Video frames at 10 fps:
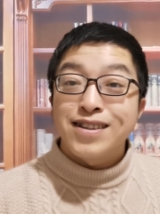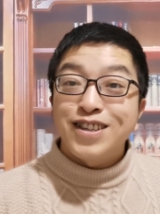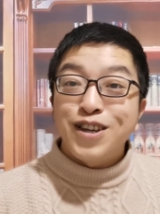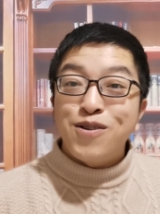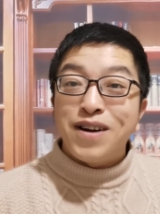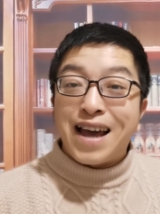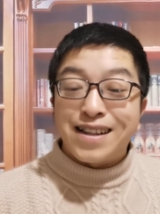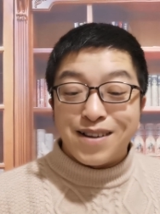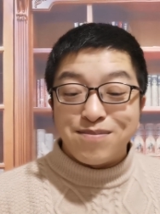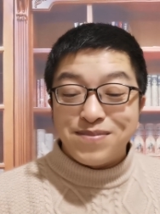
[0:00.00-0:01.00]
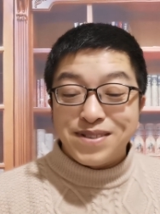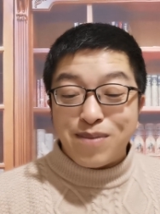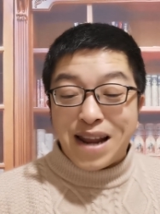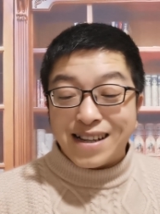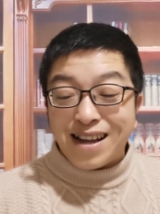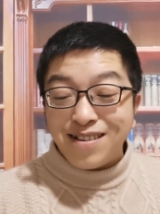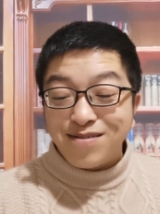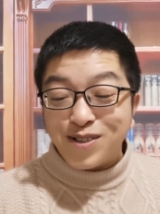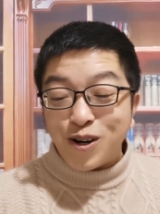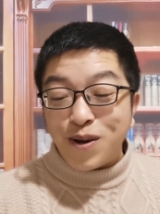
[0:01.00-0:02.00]
你英国来的，怎么来的？
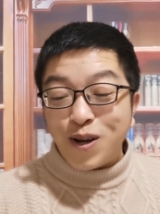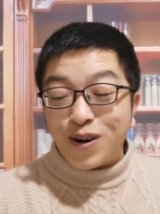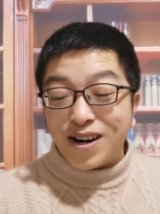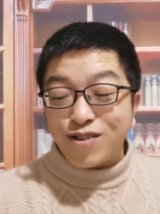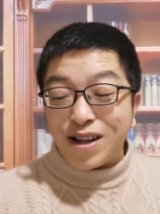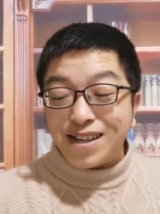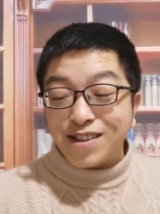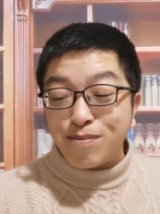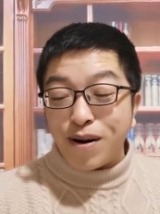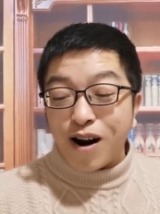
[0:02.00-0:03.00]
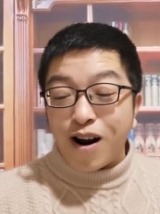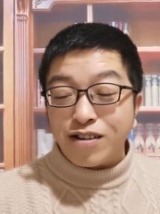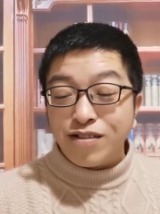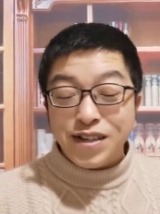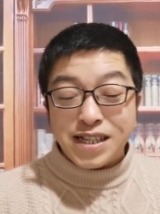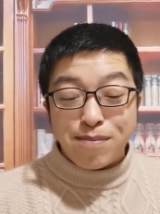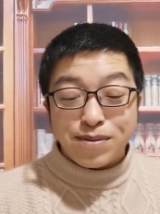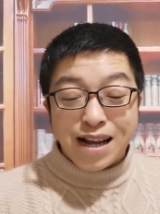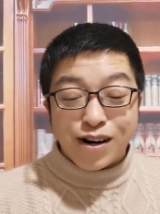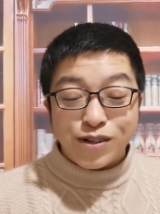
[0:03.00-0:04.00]
有没有核酸检测报告？为啥不
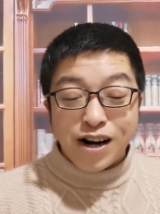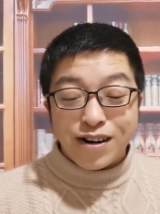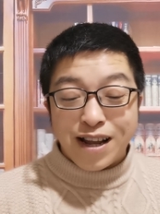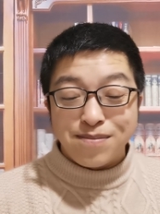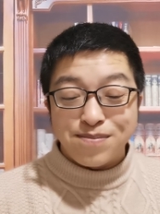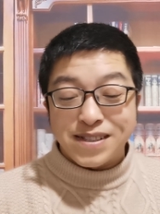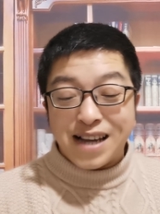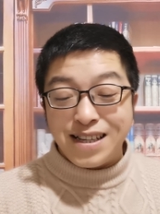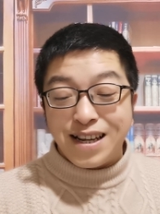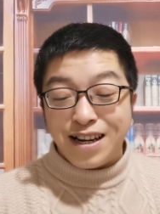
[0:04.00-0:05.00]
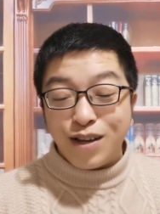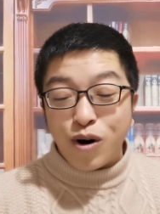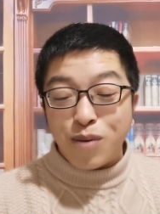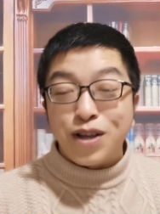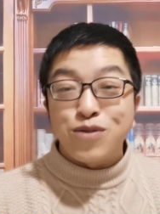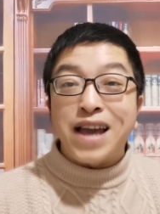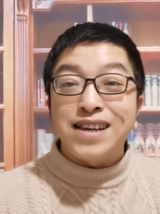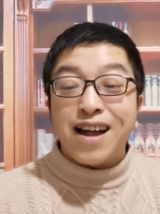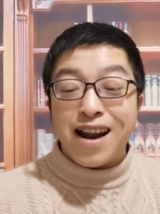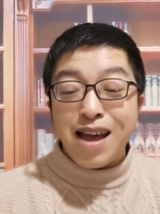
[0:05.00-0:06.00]
戴口罩呢？你赶紧离我们远
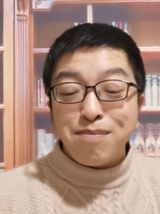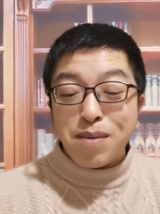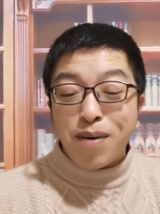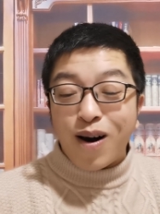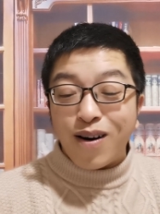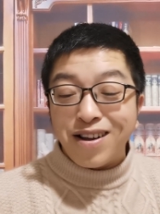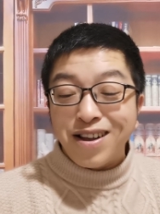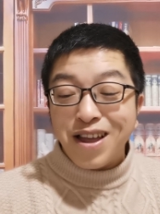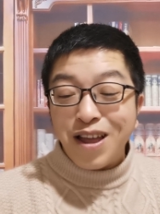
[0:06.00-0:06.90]
一点，哎，别跑！